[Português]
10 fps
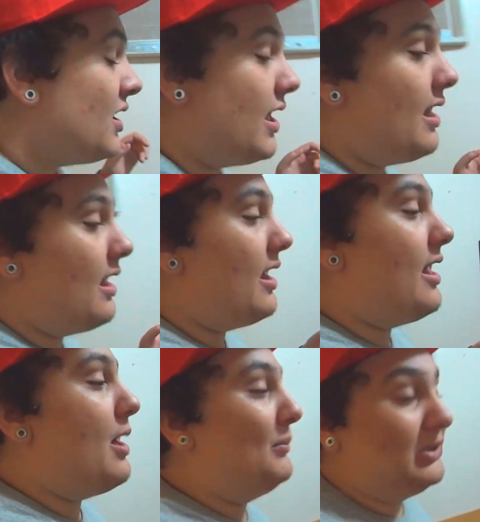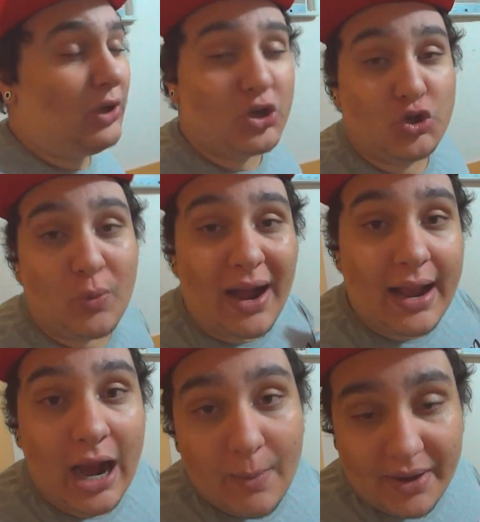é, é uma tatuagem de uma
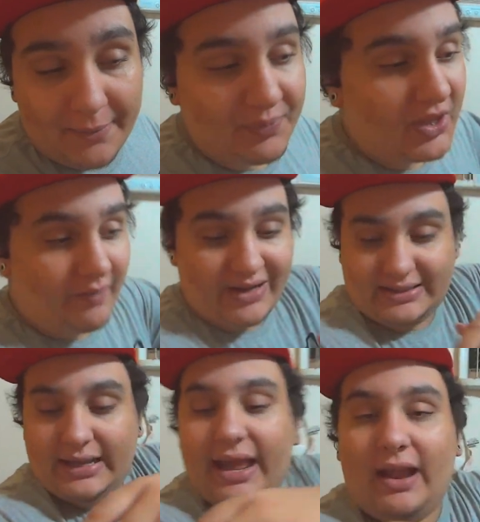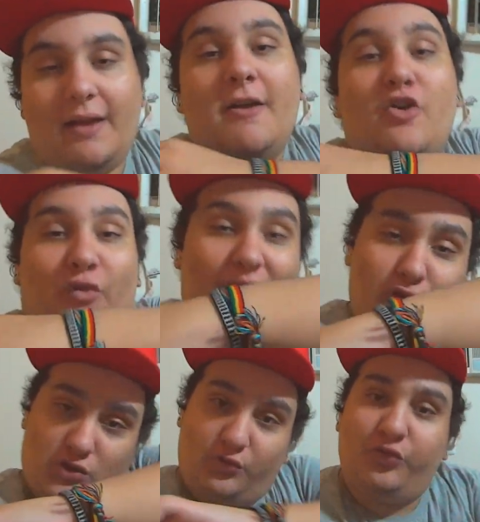câmera, e vai sair dela
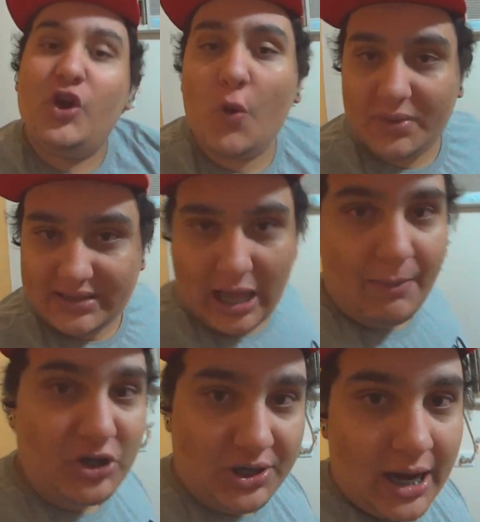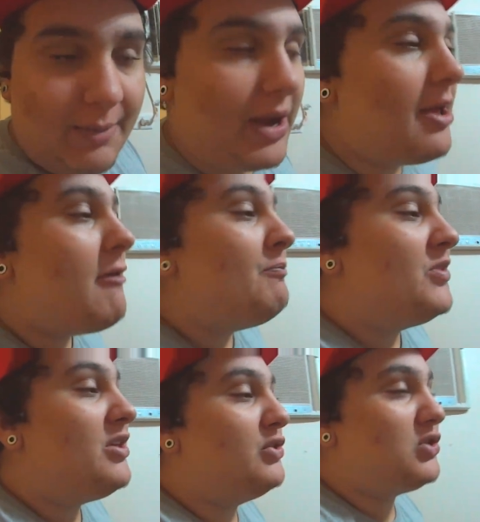vários filmes, sabe, de câmera,
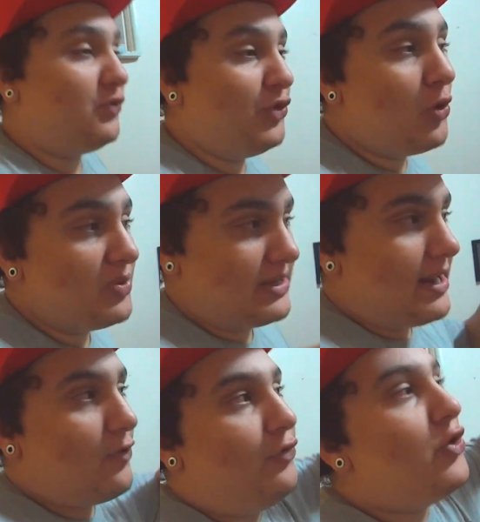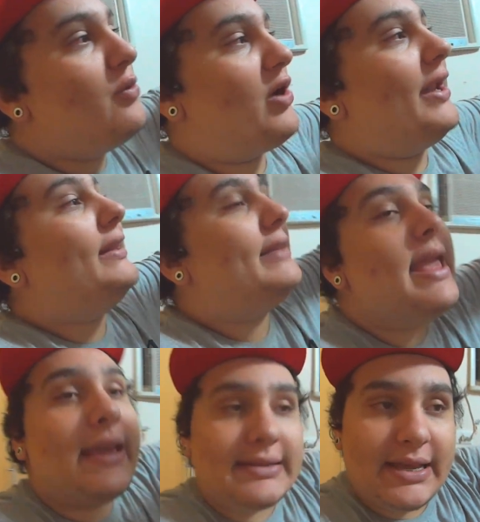e nos filmes, cada filme, cada
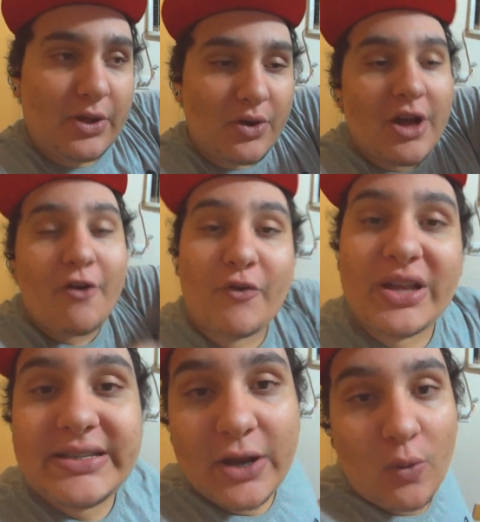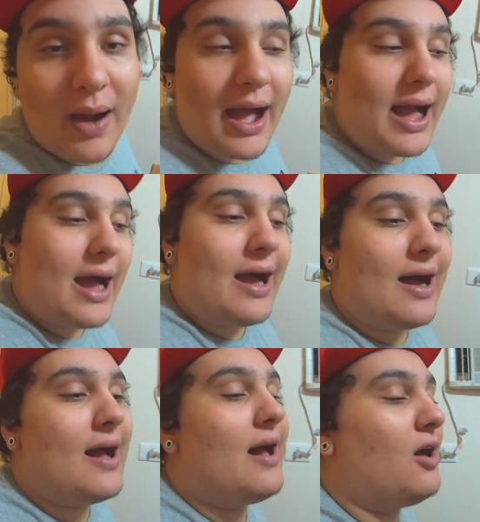takezinho, vai ser
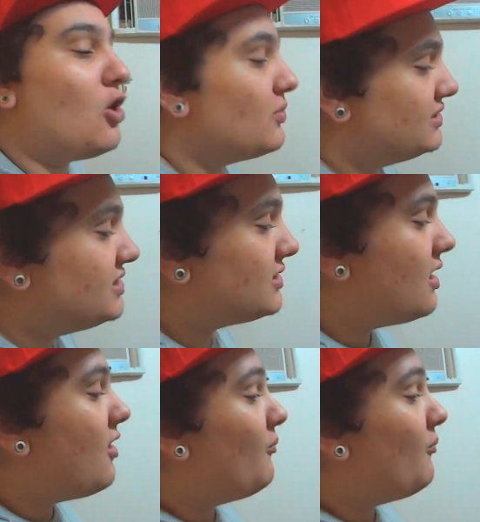uma, como que se diz?